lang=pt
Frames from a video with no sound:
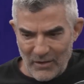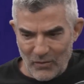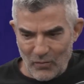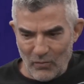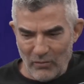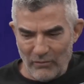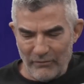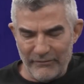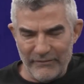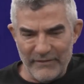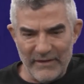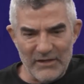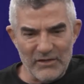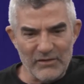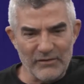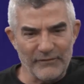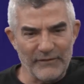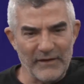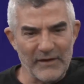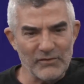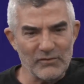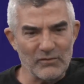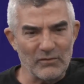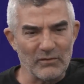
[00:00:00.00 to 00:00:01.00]
a Covid
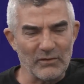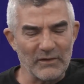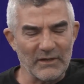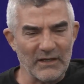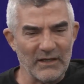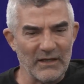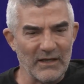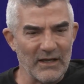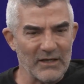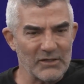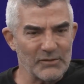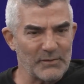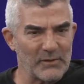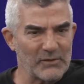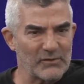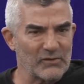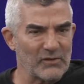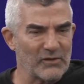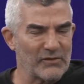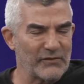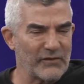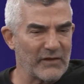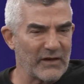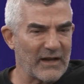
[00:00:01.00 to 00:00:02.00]
fez com que as
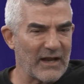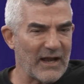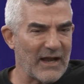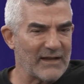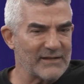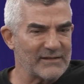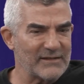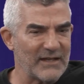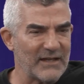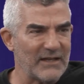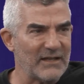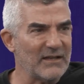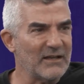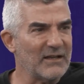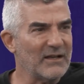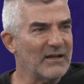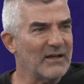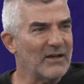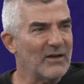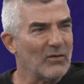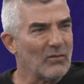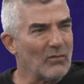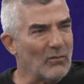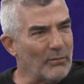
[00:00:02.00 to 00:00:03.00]
pessoas ficassem
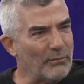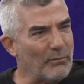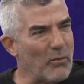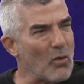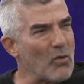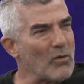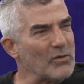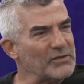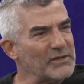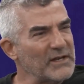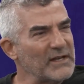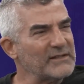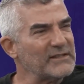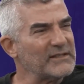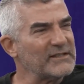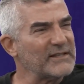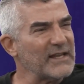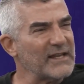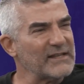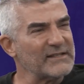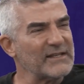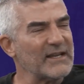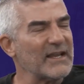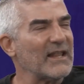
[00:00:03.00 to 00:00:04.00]
um pouco de
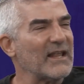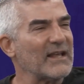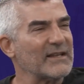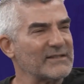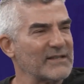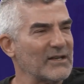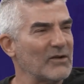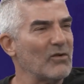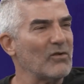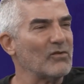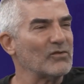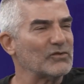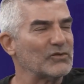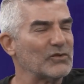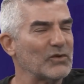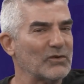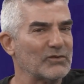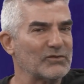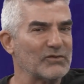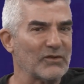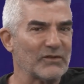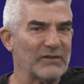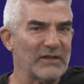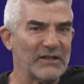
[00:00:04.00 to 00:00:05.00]
resistência em relação aos
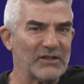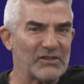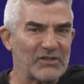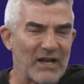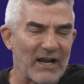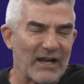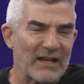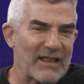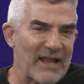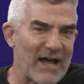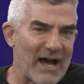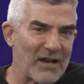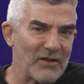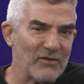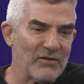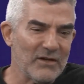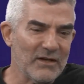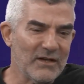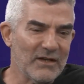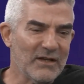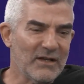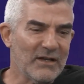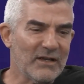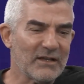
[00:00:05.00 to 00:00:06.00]
outros. Eu queria deixar claro
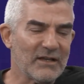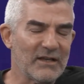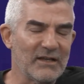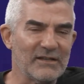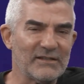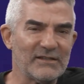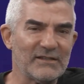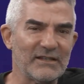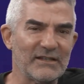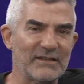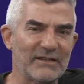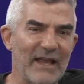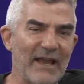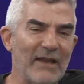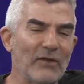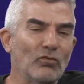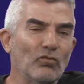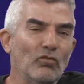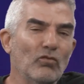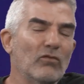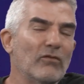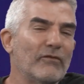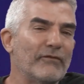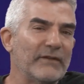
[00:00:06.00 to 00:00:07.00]
que se tem
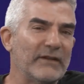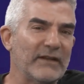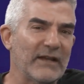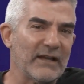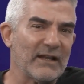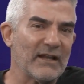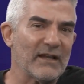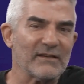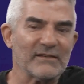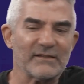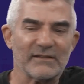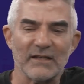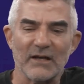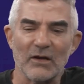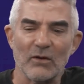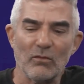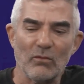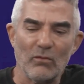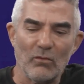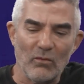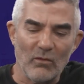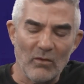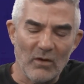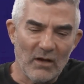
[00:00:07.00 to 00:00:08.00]
dúvida em
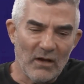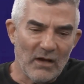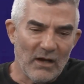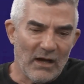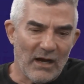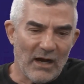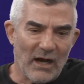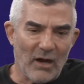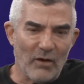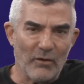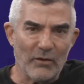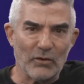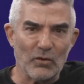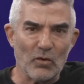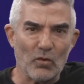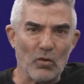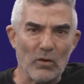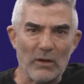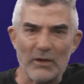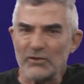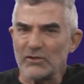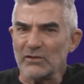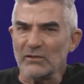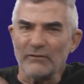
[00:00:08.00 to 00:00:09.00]
relação ao
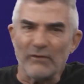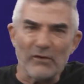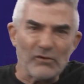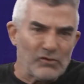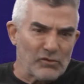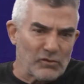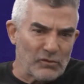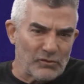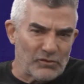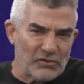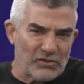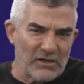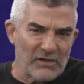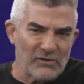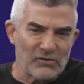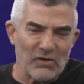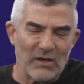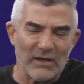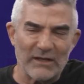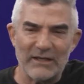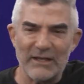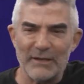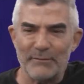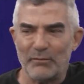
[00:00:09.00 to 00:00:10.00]
inoculante, não vou discutir
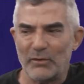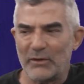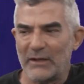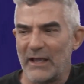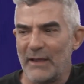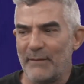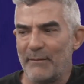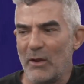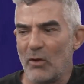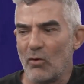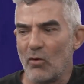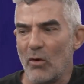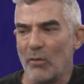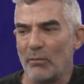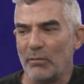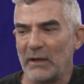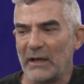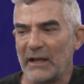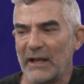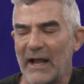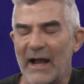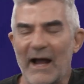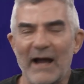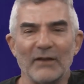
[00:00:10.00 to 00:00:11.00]
isso aqui porque é meio
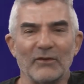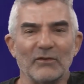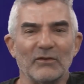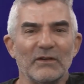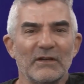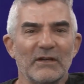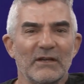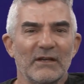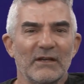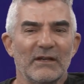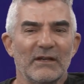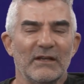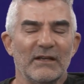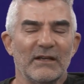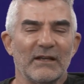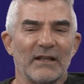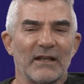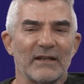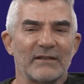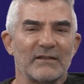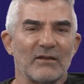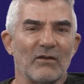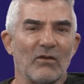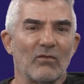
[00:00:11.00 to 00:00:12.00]
complicado, em
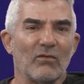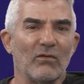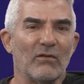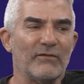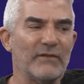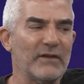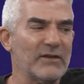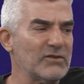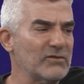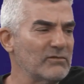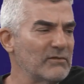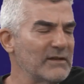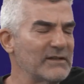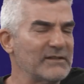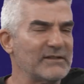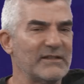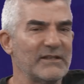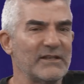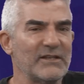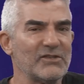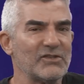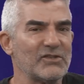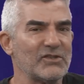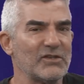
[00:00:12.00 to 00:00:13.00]
relação ao Covid, não
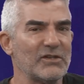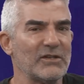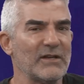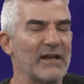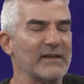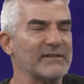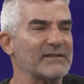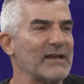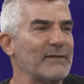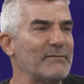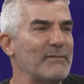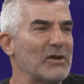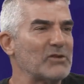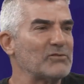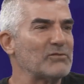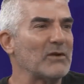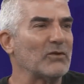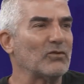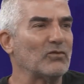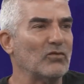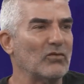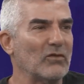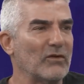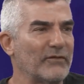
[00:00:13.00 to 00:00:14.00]
existe essa mesma
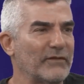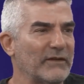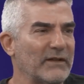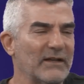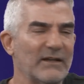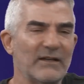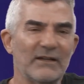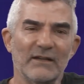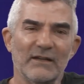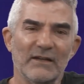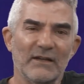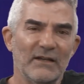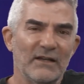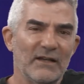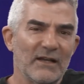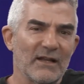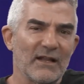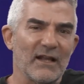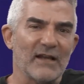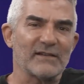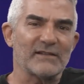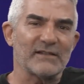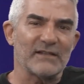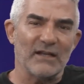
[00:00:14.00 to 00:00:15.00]
dúvida em
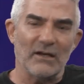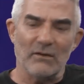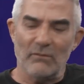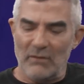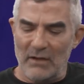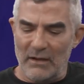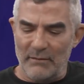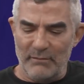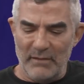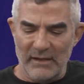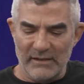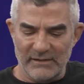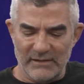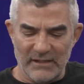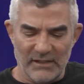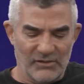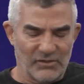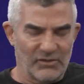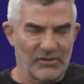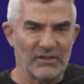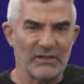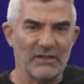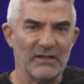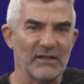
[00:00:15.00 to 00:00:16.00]
relação a
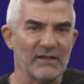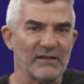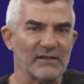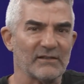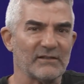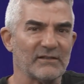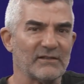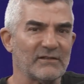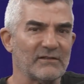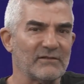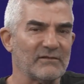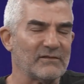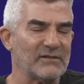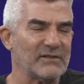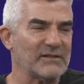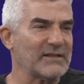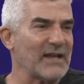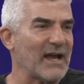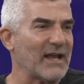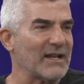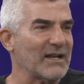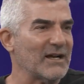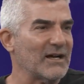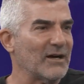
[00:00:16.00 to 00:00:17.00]
BCG,
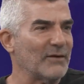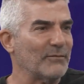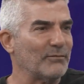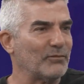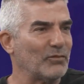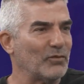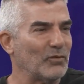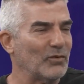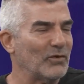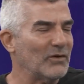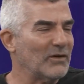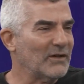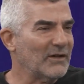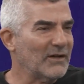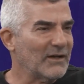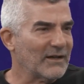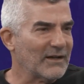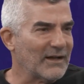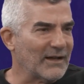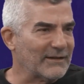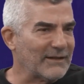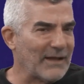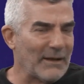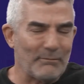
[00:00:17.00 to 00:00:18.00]
sarampo,
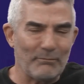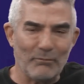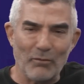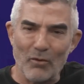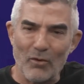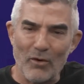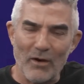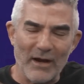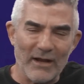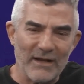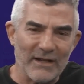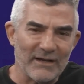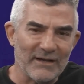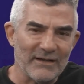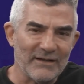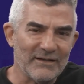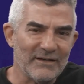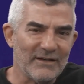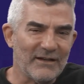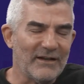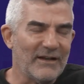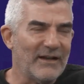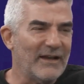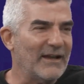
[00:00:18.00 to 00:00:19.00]
catapora,
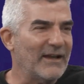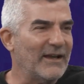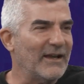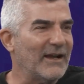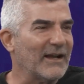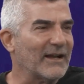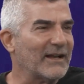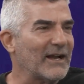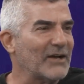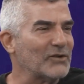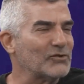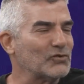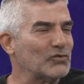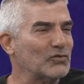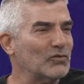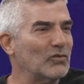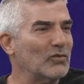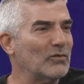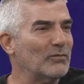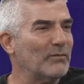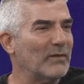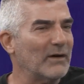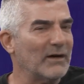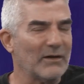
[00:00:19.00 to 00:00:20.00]
é,
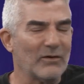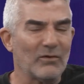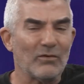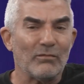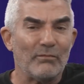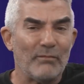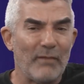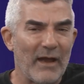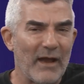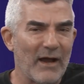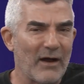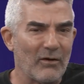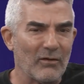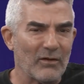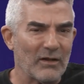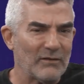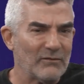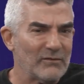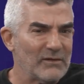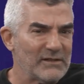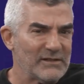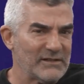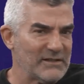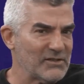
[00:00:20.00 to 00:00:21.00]
cachumba, rubéola,
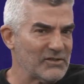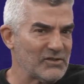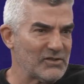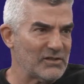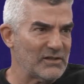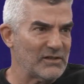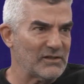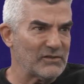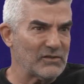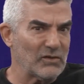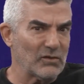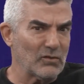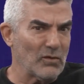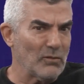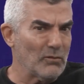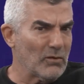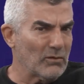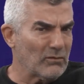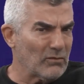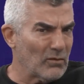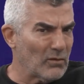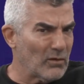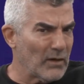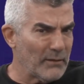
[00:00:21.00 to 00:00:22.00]
não existe isso. Eu estou
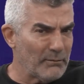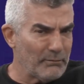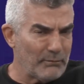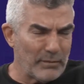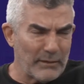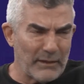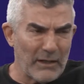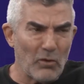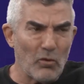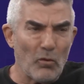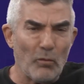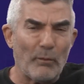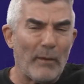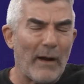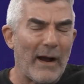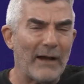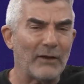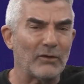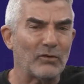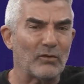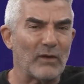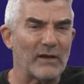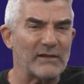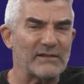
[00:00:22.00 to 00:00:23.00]
muito
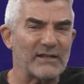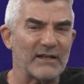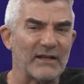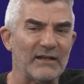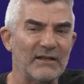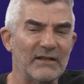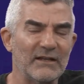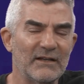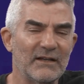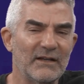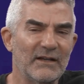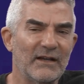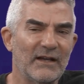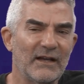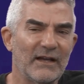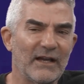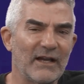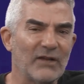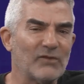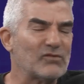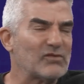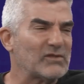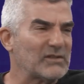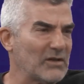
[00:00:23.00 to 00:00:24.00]
preocupado com essa
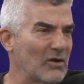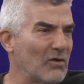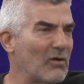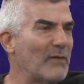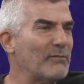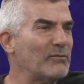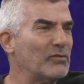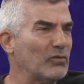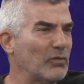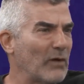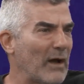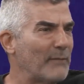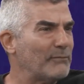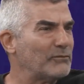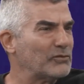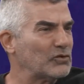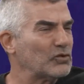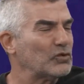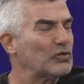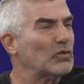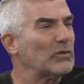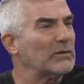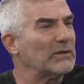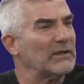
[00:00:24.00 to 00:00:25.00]
redução
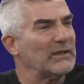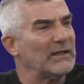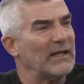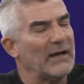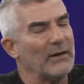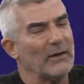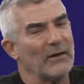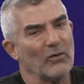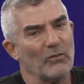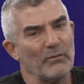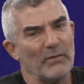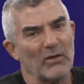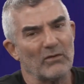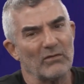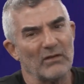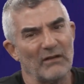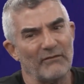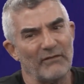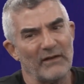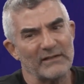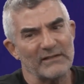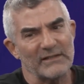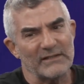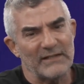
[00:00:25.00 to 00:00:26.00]
absurda da cobertura
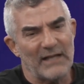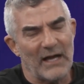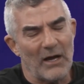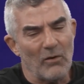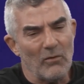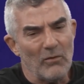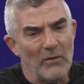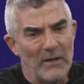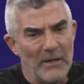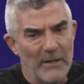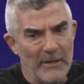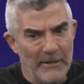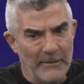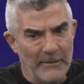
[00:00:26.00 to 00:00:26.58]
vacinal